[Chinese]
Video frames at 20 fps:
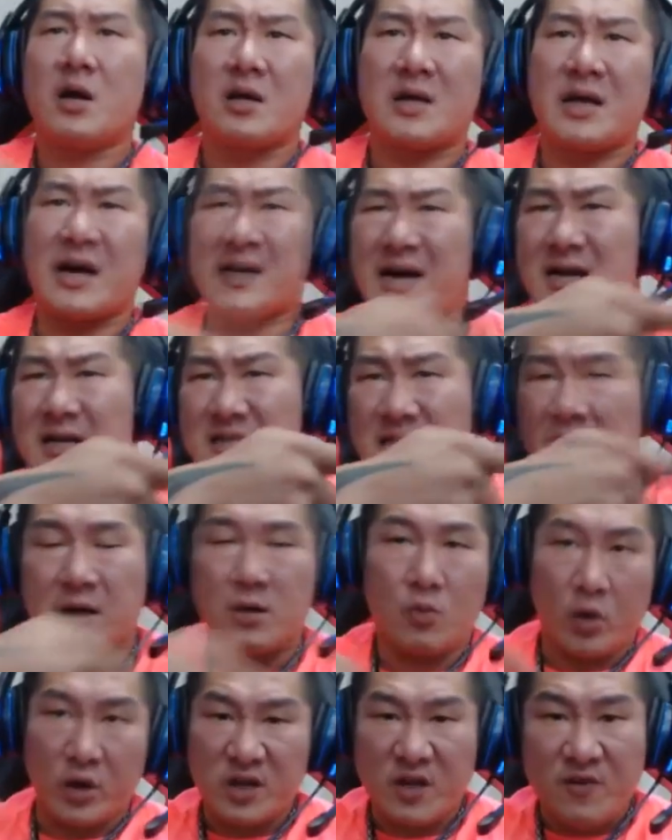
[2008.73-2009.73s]
他刚刚讲，
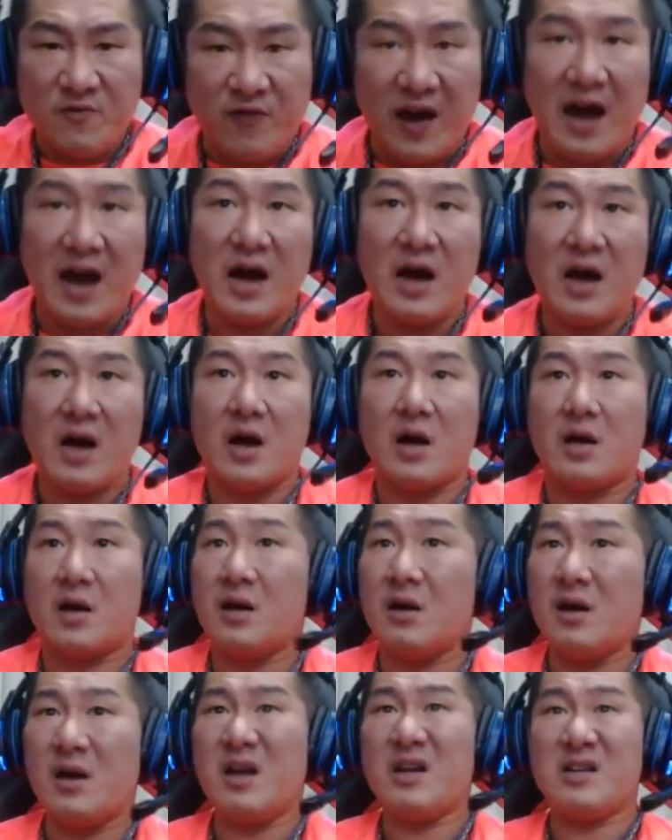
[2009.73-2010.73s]
我一定发，
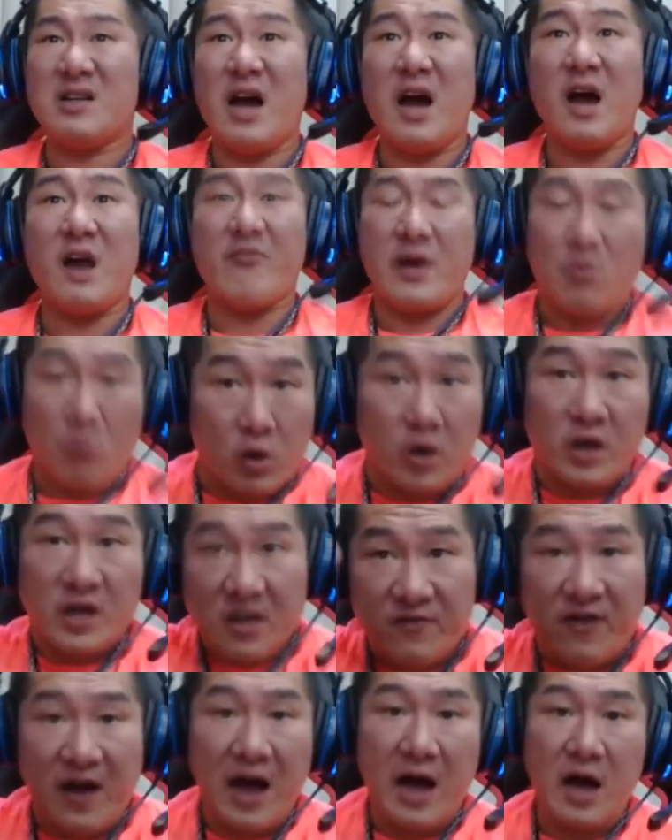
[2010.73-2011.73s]
呃，你要发，我一
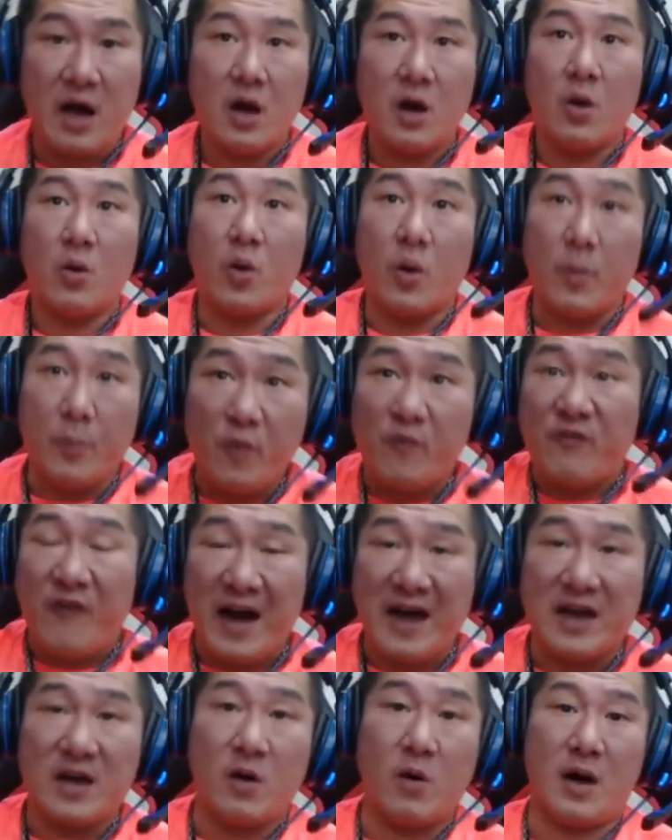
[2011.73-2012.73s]
定发。我不
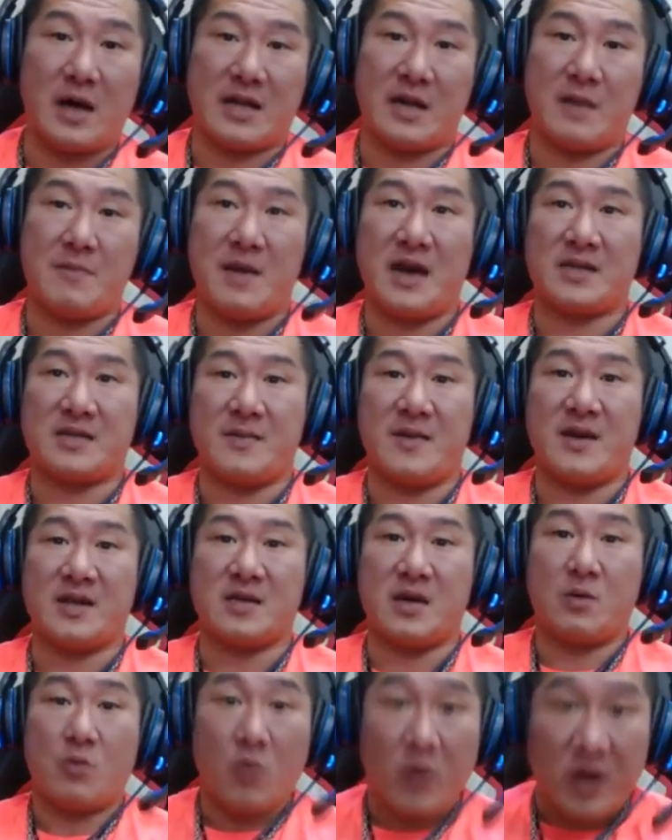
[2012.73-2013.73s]
发的话，他妈怎么样
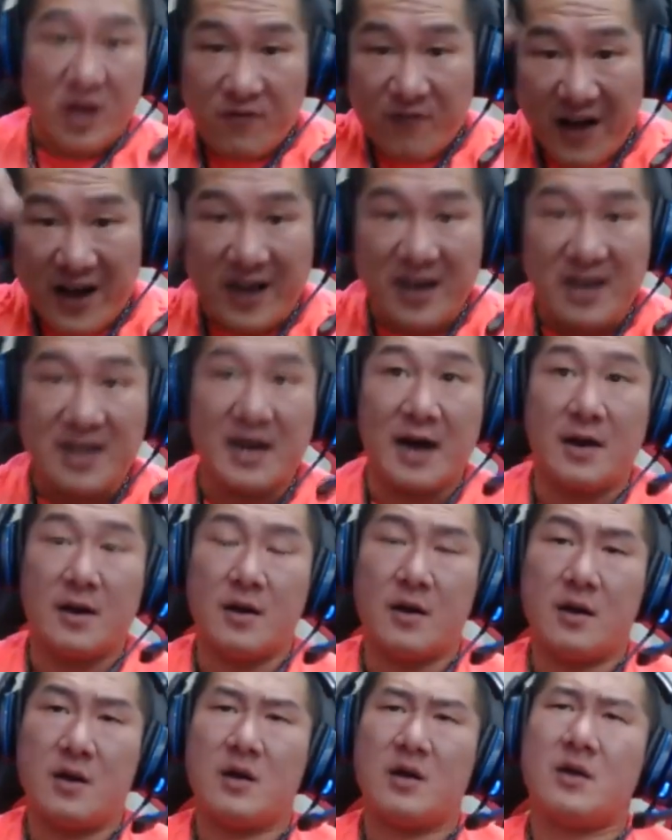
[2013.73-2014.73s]
怎样？我一定发给你看。
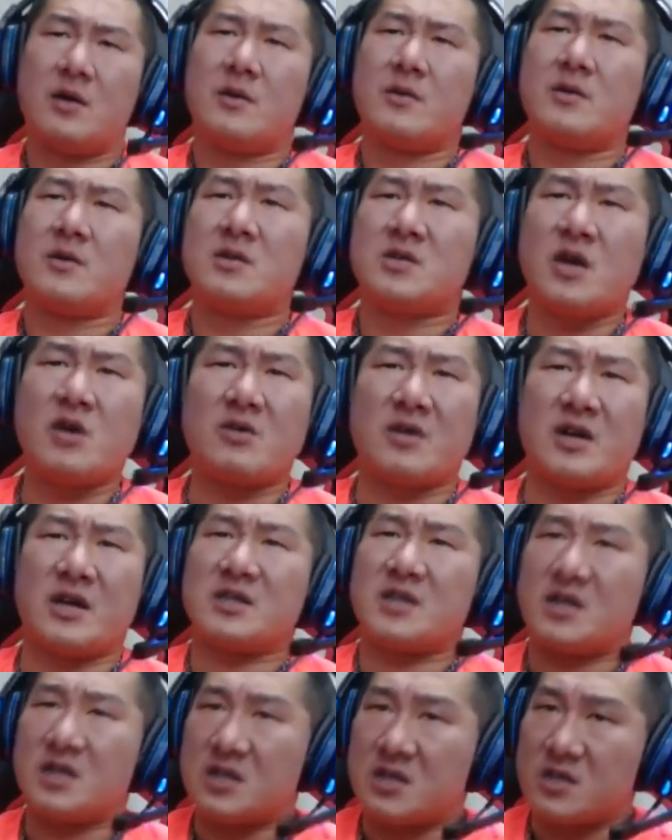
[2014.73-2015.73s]
这种人
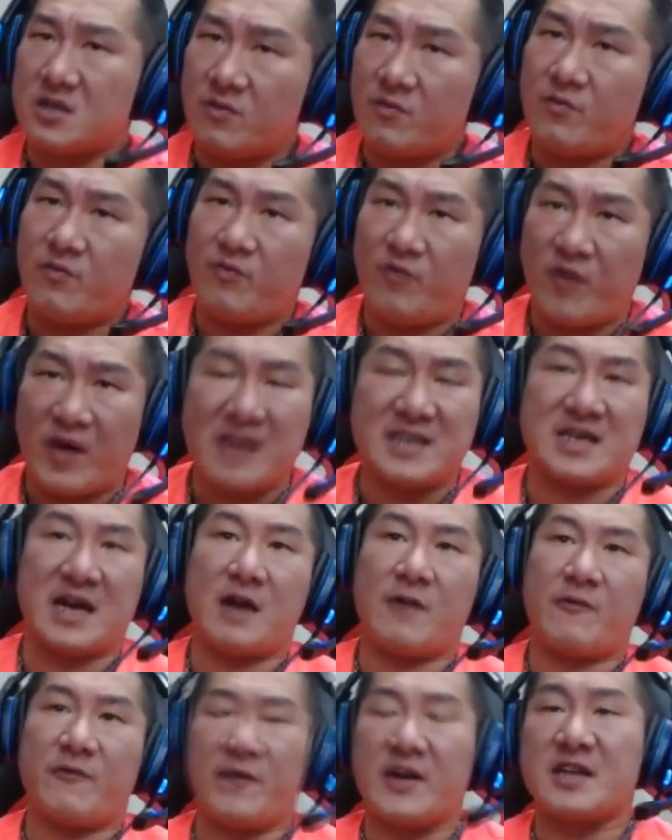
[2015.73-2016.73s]
真的是非
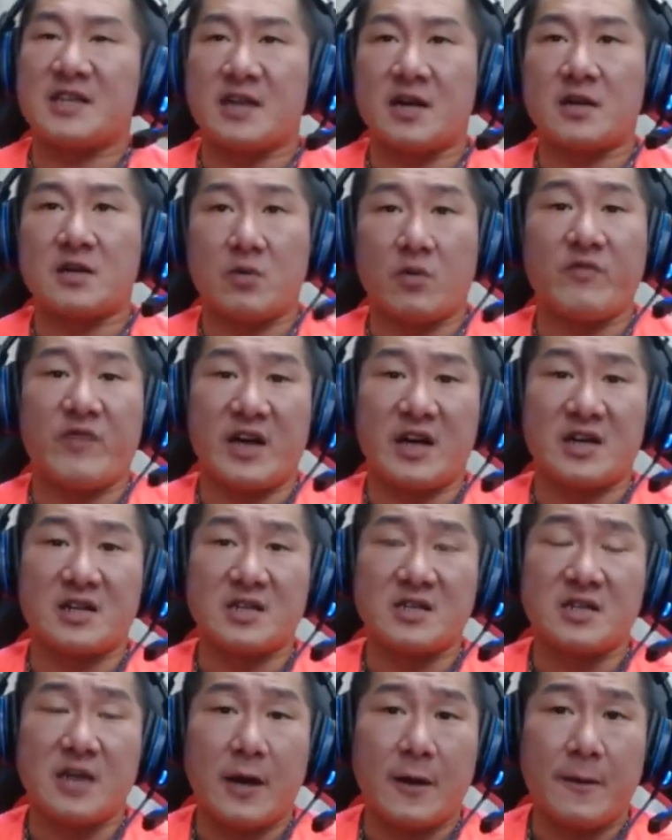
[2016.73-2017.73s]
常非常的，我非常
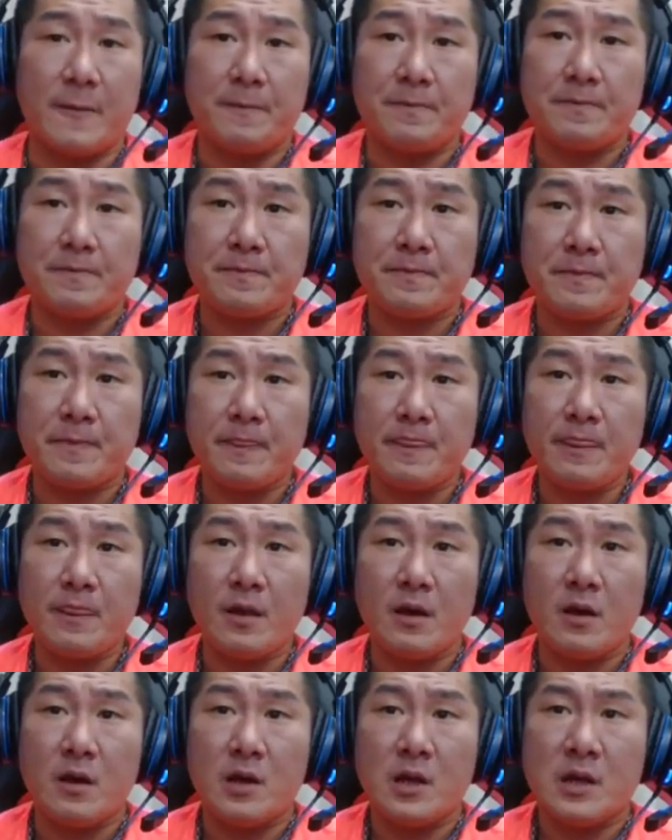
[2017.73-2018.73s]
欣赏。
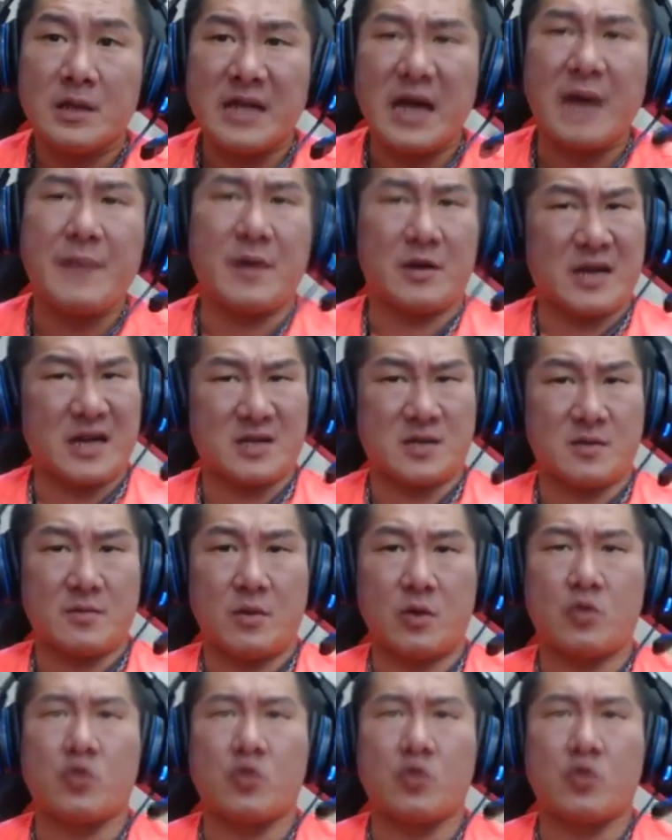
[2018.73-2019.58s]
代表他什么？